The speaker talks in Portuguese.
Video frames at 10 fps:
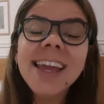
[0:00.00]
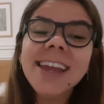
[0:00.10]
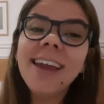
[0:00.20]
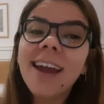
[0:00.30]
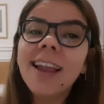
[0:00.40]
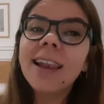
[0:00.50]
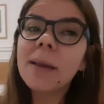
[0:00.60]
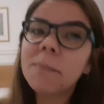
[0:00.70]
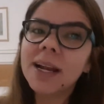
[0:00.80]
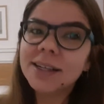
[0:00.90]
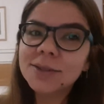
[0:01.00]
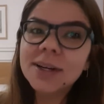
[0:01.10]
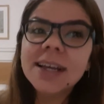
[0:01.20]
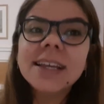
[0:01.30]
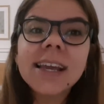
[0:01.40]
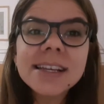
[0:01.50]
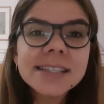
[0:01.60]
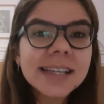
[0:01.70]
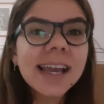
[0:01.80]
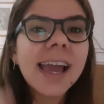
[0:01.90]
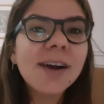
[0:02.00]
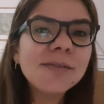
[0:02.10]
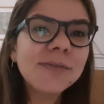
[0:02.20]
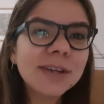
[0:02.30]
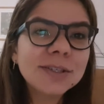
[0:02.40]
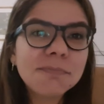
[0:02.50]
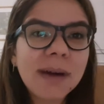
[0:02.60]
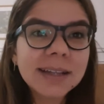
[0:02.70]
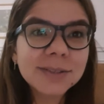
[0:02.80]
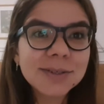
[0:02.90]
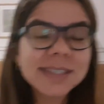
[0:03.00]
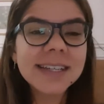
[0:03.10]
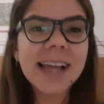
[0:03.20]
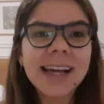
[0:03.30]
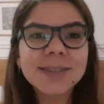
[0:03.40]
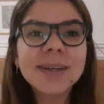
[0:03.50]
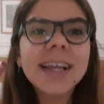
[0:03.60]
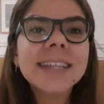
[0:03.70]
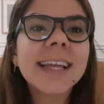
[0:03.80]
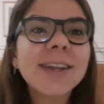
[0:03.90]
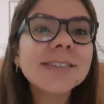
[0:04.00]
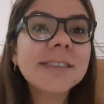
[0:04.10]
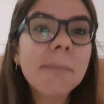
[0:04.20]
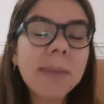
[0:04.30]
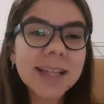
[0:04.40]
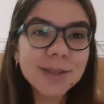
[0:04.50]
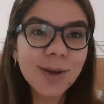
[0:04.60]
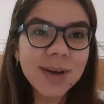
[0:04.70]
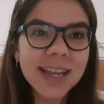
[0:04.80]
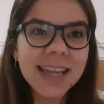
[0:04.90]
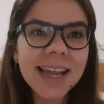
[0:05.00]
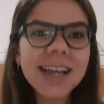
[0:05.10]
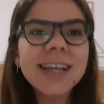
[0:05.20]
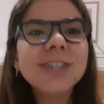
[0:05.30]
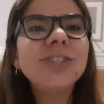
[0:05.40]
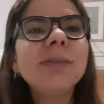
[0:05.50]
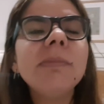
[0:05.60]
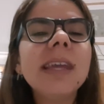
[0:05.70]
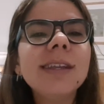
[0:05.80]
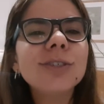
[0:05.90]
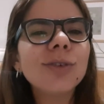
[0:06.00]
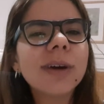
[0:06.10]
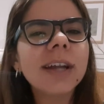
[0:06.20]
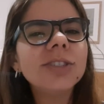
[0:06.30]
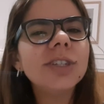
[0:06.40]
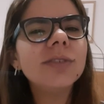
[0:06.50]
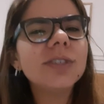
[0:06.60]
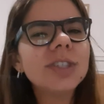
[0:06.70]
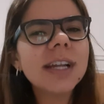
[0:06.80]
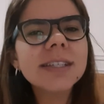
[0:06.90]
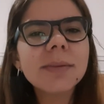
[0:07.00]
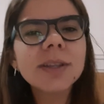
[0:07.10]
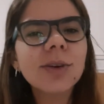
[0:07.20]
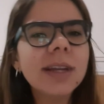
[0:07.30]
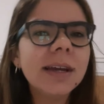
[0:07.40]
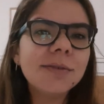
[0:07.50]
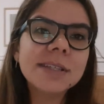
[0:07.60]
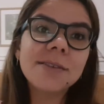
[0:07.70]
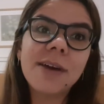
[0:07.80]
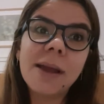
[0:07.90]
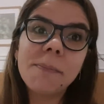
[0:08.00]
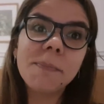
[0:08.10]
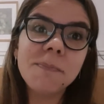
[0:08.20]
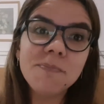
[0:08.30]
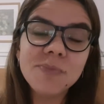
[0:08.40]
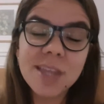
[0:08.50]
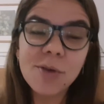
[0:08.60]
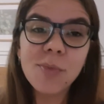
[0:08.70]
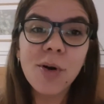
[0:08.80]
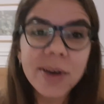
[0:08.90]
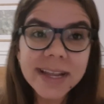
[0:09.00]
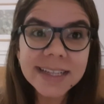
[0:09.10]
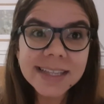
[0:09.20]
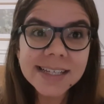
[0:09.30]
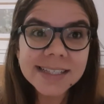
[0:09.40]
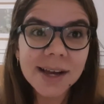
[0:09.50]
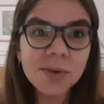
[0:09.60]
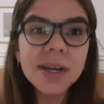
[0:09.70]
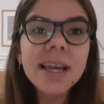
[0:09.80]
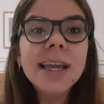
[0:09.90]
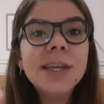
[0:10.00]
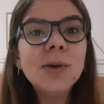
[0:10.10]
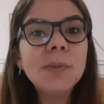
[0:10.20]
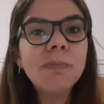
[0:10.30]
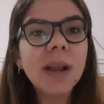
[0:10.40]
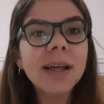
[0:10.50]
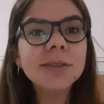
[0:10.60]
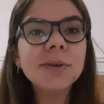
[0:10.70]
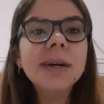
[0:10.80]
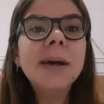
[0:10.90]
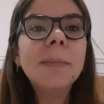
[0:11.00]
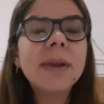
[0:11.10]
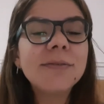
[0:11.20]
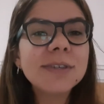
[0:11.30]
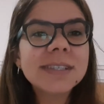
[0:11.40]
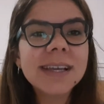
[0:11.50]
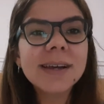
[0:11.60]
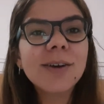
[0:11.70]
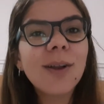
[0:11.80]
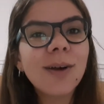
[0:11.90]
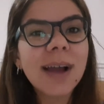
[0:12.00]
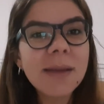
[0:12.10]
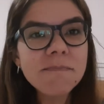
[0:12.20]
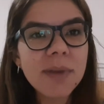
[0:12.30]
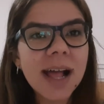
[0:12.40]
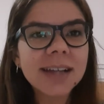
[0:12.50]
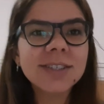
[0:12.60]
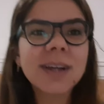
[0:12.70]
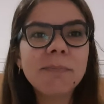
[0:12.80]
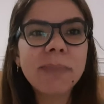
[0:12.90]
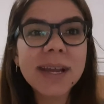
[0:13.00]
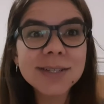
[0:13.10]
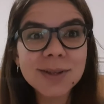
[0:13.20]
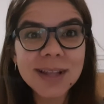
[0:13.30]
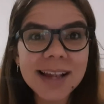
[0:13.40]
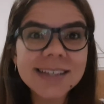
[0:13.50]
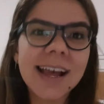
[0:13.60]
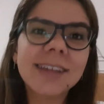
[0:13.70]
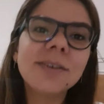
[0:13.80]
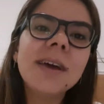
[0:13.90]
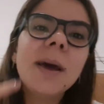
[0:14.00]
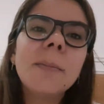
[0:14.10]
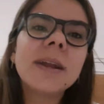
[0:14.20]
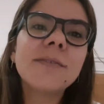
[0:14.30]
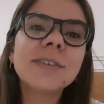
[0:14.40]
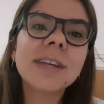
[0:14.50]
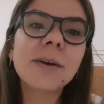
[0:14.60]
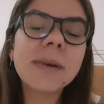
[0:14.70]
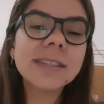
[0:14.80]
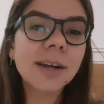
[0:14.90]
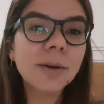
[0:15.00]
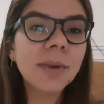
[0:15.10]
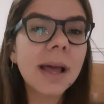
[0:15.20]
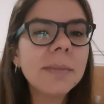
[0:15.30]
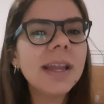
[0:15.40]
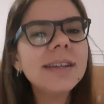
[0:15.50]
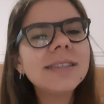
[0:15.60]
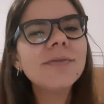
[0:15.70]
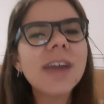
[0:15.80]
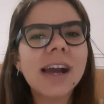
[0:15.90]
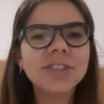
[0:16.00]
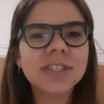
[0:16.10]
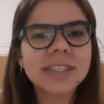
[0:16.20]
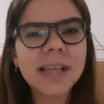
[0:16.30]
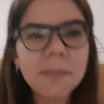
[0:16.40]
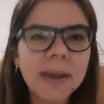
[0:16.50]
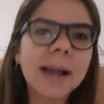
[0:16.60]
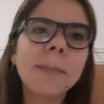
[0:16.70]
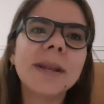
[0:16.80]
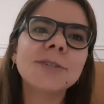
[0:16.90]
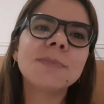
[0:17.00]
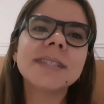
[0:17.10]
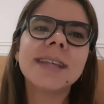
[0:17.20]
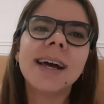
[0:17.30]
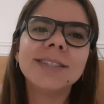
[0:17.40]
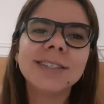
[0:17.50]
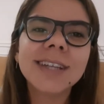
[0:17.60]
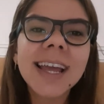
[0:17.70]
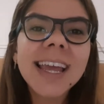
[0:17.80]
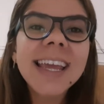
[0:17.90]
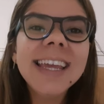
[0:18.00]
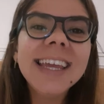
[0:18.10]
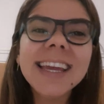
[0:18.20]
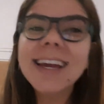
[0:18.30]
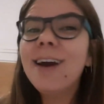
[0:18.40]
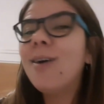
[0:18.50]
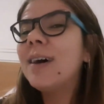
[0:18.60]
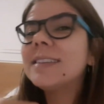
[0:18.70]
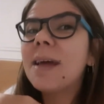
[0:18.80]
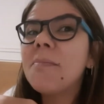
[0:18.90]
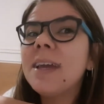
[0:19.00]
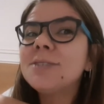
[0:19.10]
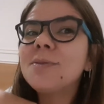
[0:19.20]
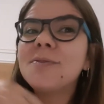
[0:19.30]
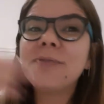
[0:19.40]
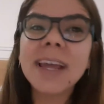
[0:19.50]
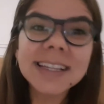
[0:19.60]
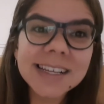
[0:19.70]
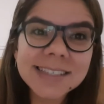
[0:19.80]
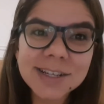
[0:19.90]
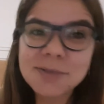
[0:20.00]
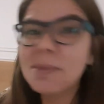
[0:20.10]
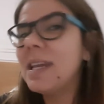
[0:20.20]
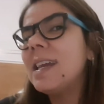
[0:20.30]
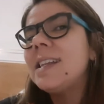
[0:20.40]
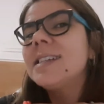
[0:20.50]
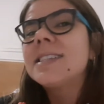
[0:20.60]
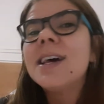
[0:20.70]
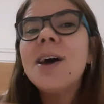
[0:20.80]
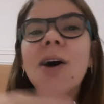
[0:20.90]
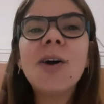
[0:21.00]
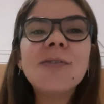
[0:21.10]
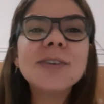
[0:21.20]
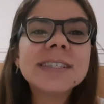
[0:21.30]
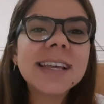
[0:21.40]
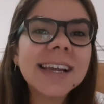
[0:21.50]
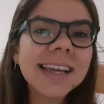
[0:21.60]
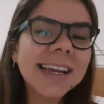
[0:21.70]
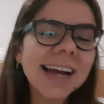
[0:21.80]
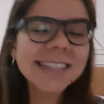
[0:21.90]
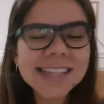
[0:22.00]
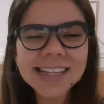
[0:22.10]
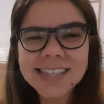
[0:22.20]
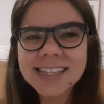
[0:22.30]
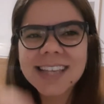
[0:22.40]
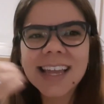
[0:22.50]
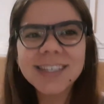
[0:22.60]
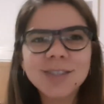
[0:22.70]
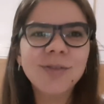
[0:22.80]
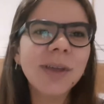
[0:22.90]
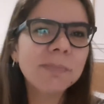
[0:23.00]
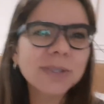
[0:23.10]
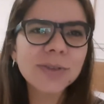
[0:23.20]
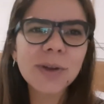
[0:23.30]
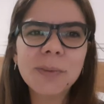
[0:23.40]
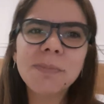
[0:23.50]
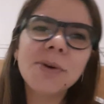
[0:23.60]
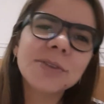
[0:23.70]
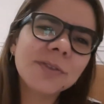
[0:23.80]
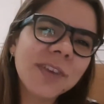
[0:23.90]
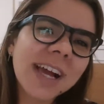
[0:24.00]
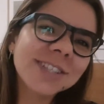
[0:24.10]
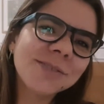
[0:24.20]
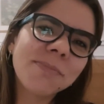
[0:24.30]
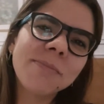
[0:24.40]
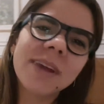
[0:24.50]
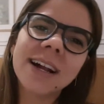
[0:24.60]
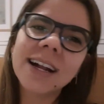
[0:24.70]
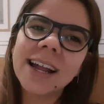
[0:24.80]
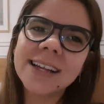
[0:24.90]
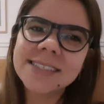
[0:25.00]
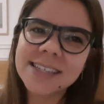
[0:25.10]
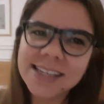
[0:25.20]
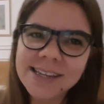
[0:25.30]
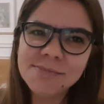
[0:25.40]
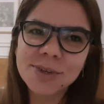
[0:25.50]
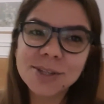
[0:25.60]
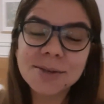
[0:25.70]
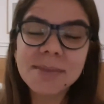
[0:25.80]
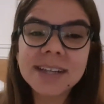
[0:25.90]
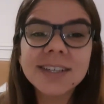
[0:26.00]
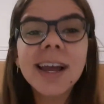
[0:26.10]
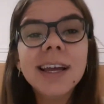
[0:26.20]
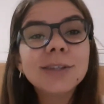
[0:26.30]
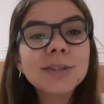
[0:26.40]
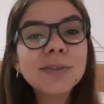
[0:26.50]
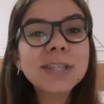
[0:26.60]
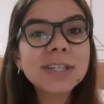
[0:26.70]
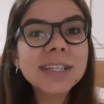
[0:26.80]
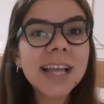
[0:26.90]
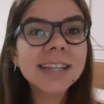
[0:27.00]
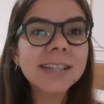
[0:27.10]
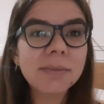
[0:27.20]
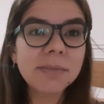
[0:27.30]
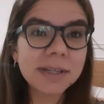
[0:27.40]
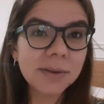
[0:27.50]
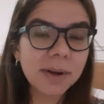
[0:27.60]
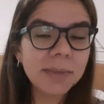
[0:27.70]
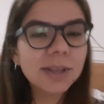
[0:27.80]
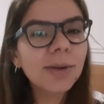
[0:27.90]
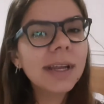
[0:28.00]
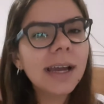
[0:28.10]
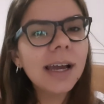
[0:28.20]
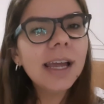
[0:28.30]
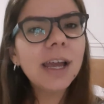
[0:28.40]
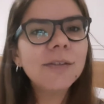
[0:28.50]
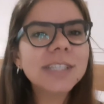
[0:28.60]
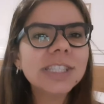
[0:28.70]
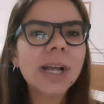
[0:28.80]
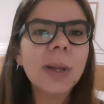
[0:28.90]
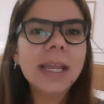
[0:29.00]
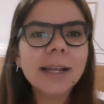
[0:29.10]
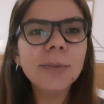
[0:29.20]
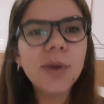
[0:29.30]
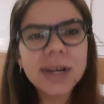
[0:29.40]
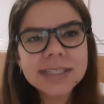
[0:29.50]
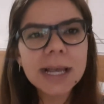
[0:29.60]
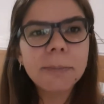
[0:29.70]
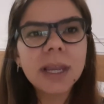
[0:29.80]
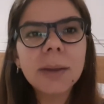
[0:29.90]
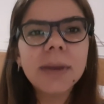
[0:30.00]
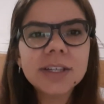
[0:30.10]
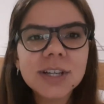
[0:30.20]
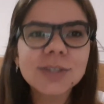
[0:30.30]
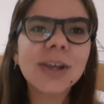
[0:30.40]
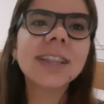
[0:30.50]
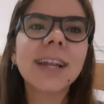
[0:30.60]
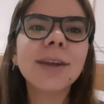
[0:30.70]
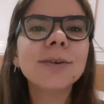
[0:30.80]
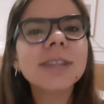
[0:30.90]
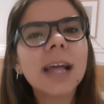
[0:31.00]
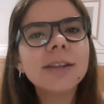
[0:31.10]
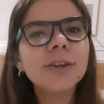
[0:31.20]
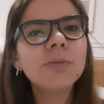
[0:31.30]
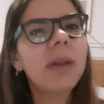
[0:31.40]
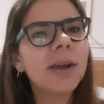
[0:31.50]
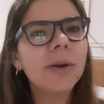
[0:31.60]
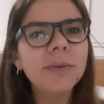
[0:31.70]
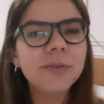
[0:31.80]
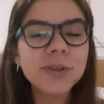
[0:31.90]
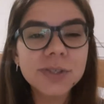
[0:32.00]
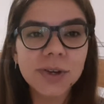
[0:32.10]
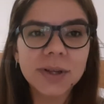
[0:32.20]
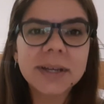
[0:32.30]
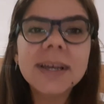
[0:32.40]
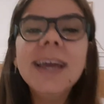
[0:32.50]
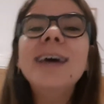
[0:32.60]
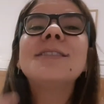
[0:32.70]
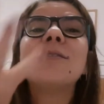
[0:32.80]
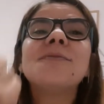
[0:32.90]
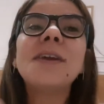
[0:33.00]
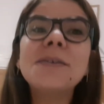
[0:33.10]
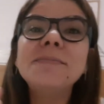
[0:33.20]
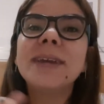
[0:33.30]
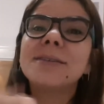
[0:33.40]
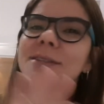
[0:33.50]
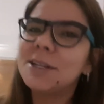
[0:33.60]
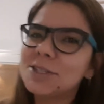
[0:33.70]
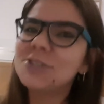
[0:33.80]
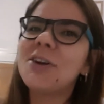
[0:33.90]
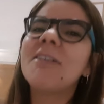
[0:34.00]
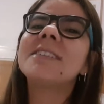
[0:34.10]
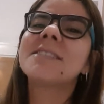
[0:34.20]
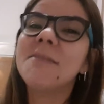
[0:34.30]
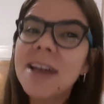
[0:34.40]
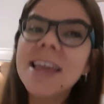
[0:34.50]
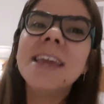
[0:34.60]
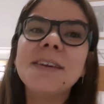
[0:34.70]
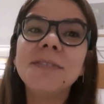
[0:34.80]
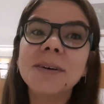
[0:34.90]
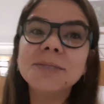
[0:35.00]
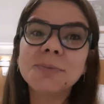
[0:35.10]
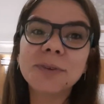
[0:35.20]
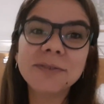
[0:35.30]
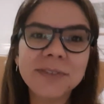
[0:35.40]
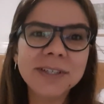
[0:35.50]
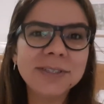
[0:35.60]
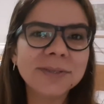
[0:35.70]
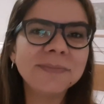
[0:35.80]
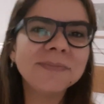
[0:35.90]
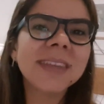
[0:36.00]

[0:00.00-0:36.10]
E lembrando que esse é um vídeo patrocinado da nossa mentoria de milhas lucrativas. Nessa mentoria você vai ter uma orientação e um plano para você colocar em prática, personalizado, para que você comece a acumular milhas e viaje sem pagar pelas passagens e ou até mesmo venda essas milhas, ou você aí acesse as áreas VIPs do aeroporto, viagem de primeira classe e muito mais. Então se vocês quiserem saber mais sobre a mentoria, eu vou deixar o link do meu WhatsApp aqui embaixo, é só entrar em contato que eu explico como funciona. Então vem comigo, deixa de enrolação e vamos para o vídeo.